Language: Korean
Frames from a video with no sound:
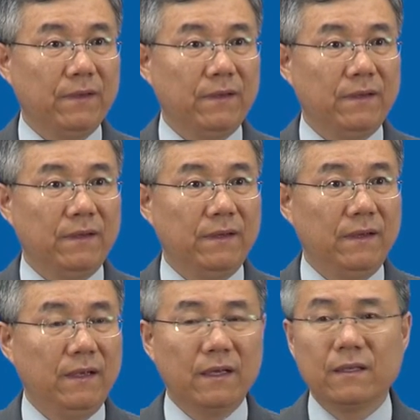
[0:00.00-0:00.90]
예.
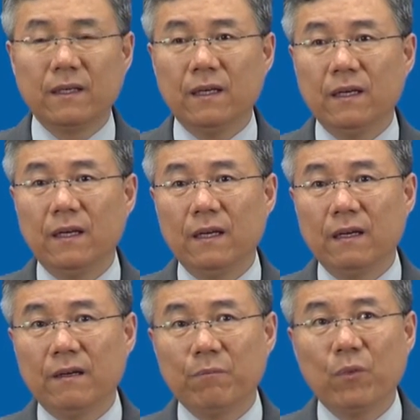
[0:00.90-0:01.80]
그러니까
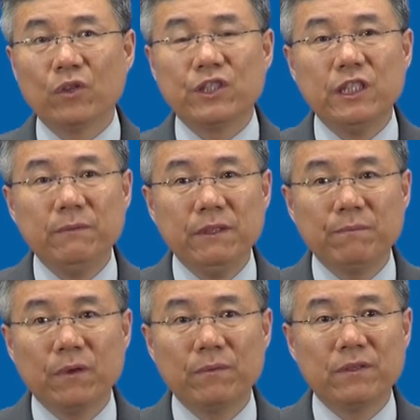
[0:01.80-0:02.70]
뭐
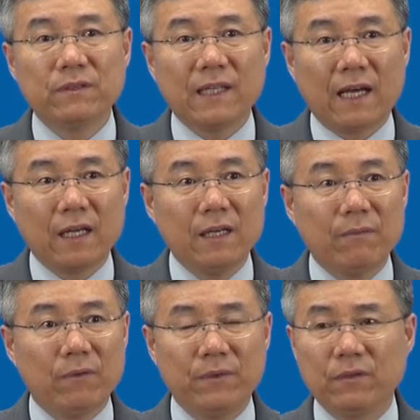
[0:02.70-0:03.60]
시민법이든 나라의
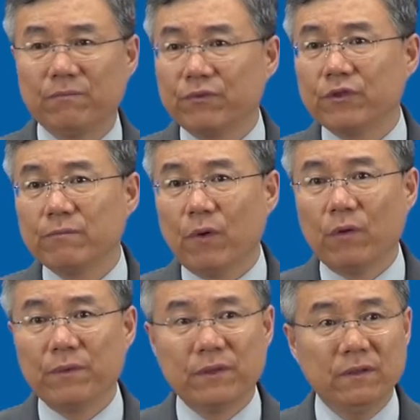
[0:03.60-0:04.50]
법이든 무슨
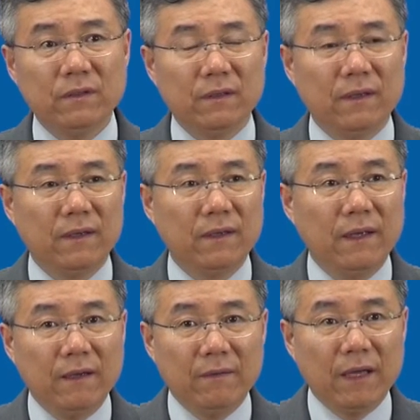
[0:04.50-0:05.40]
법이든
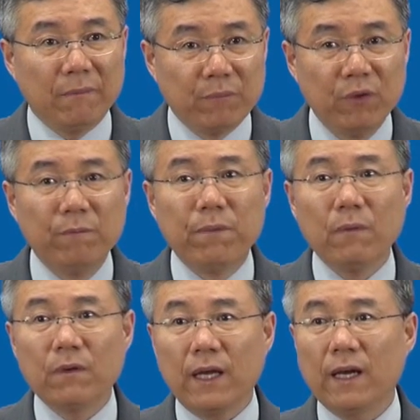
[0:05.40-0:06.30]
예,
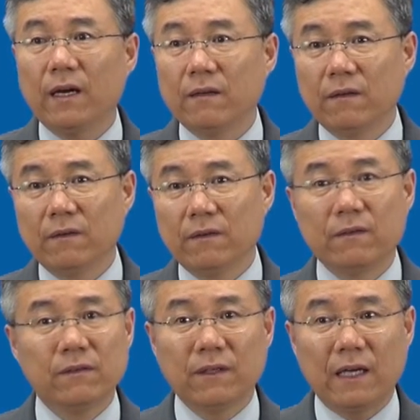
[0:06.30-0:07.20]
불법을 행하는 거는
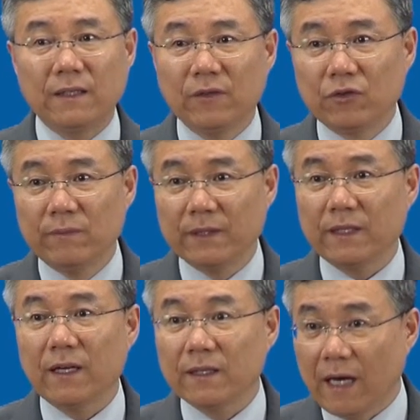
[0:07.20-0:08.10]
그건 예수님의
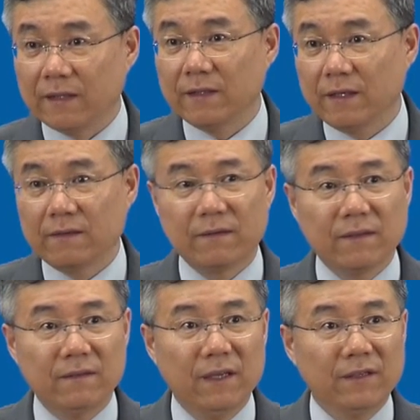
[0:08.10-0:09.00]
사랑이 아니라는
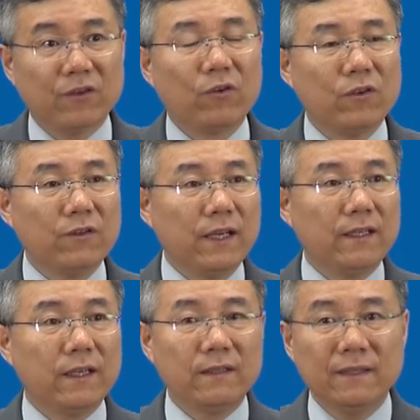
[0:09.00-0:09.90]
거예요. 성경이
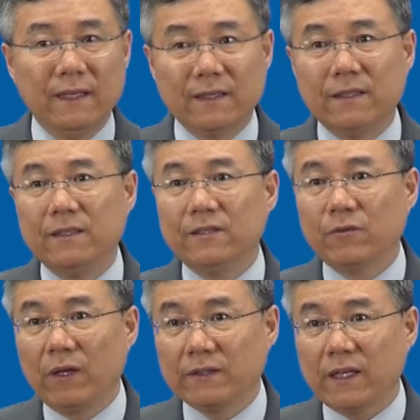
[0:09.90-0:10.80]
얘기하는
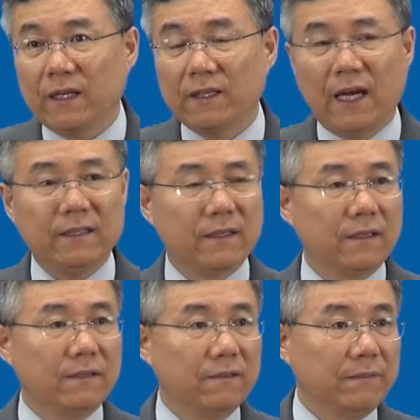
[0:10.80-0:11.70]
그리스도의 사랑이
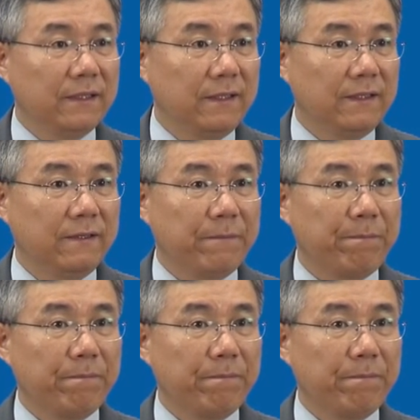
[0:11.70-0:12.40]
아니라는 겁니다.